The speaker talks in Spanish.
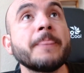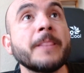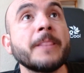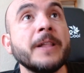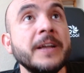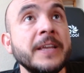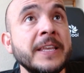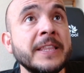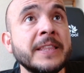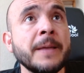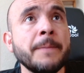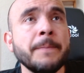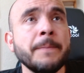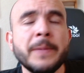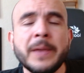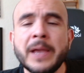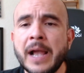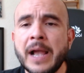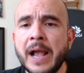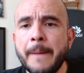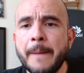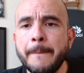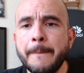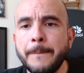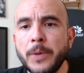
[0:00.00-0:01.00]
Y
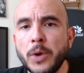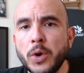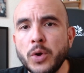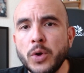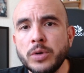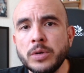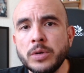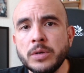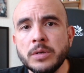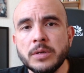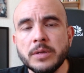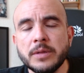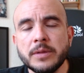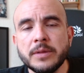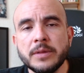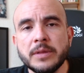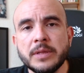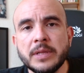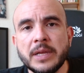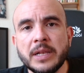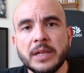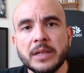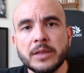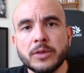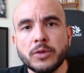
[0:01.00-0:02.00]
también campeón
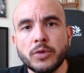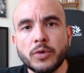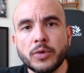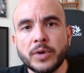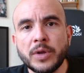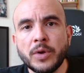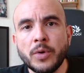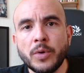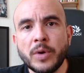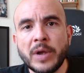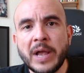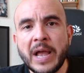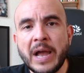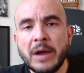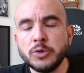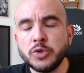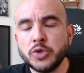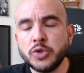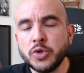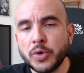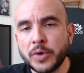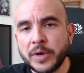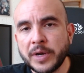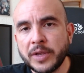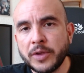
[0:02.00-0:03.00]
del torneo
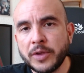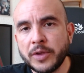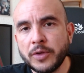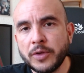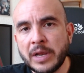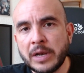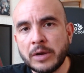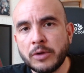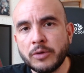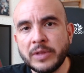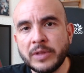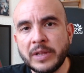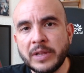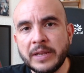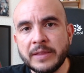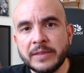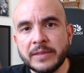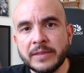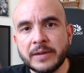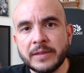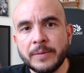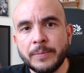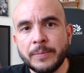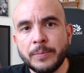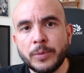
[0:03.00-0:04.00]
gaucho regional con el
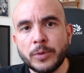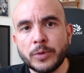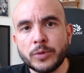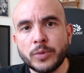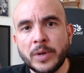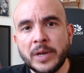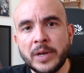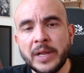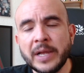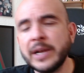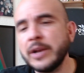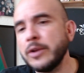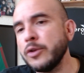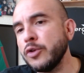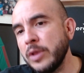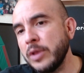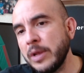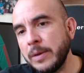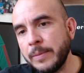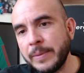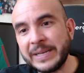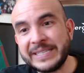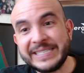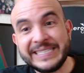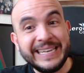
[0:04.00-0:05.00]
Inter de Porto Alegre, no
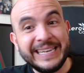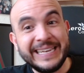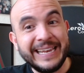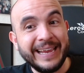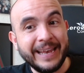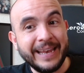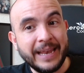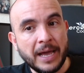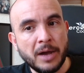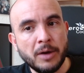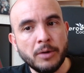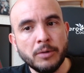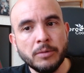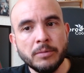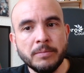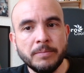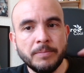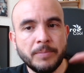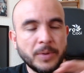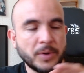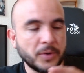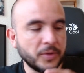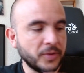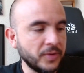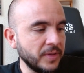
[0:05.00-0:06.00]
del Brasileirao,
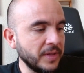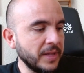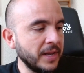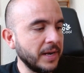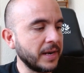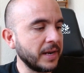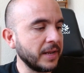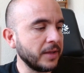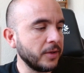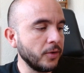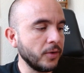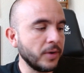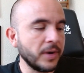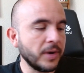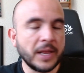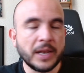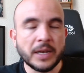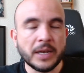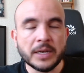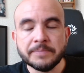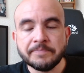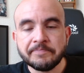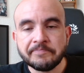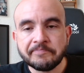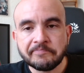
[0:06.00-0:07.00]
pero sí del
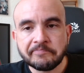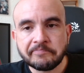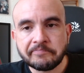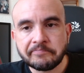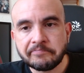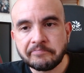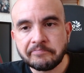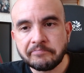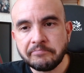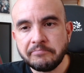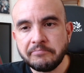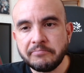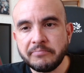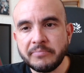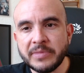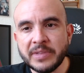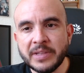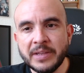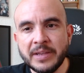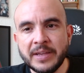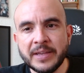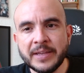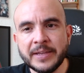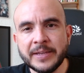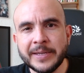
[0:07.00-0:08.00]
regional.
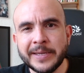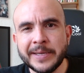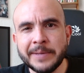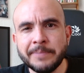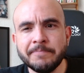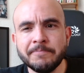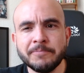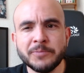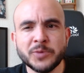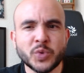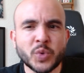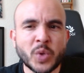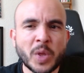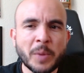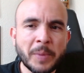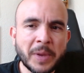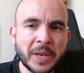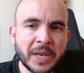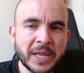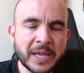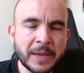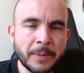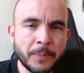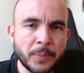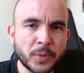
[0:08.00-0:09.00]
Eh, en
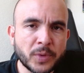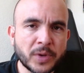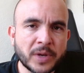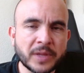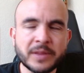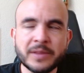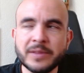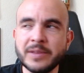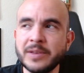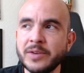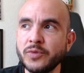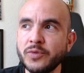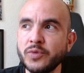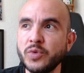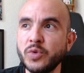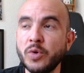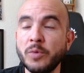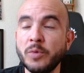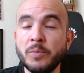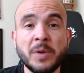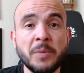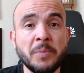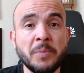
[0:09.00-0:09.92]
Sudamérica podrá tener su nombre,